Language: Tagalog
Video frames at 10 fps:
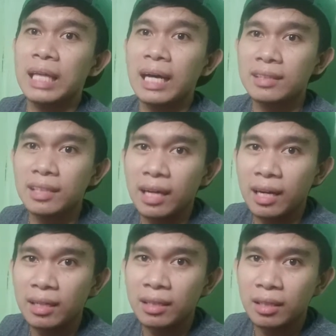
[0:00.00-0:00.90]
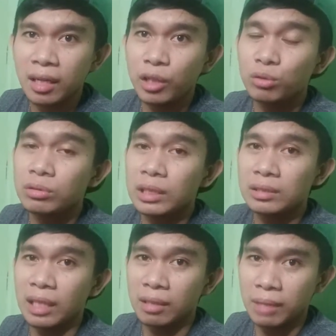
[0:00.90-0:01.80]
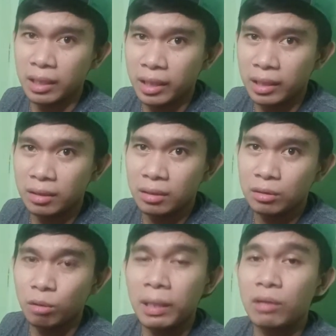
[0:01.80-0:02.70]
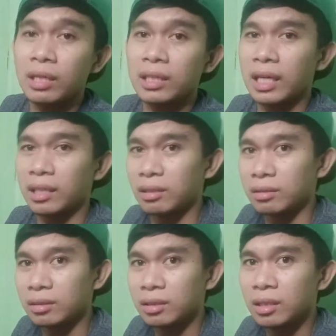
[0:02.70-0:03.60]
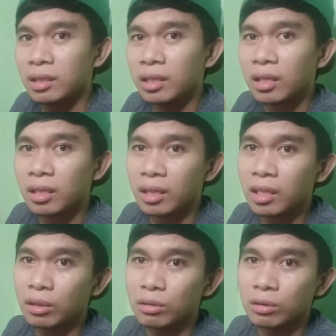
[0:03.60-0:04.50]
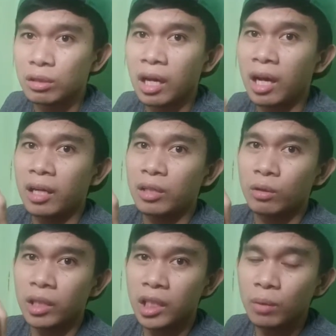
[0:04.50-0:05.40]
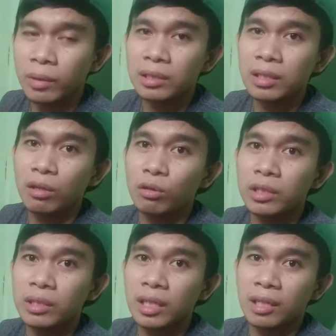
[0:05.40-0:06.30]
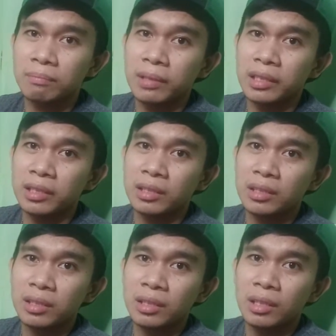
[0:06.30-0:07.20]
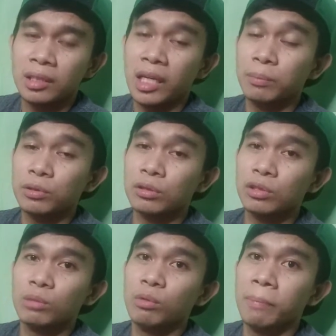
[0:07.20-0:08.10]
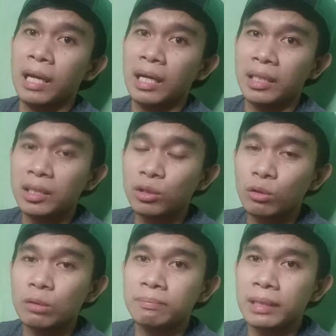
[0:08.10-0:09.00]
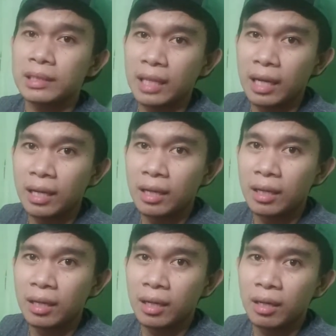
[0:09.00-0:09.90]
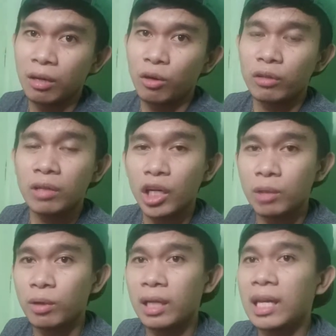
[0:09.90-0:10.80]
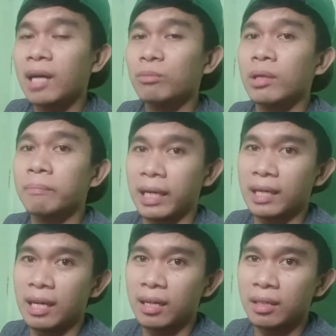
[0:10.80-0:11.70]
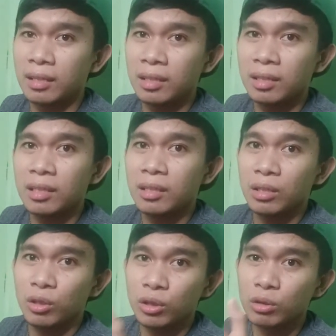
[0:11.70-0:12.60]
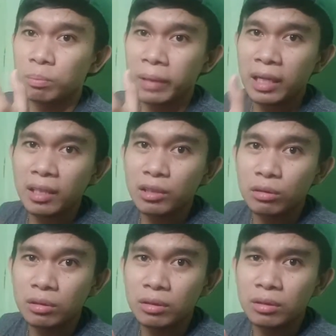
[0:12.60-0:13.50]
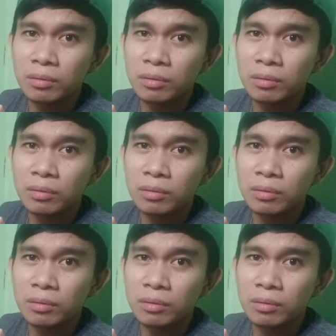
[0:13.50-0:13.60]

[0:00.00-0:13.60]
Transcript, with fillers: daan nila ay yung sa stock market. So, paano nangyari yun? Ngayon, kung ikaw ay isang owner ng company, tapos gusto mong palakihin yung kumpanya, kung anong gagawin mo, kailangan mo ng pera. Yung perang yun,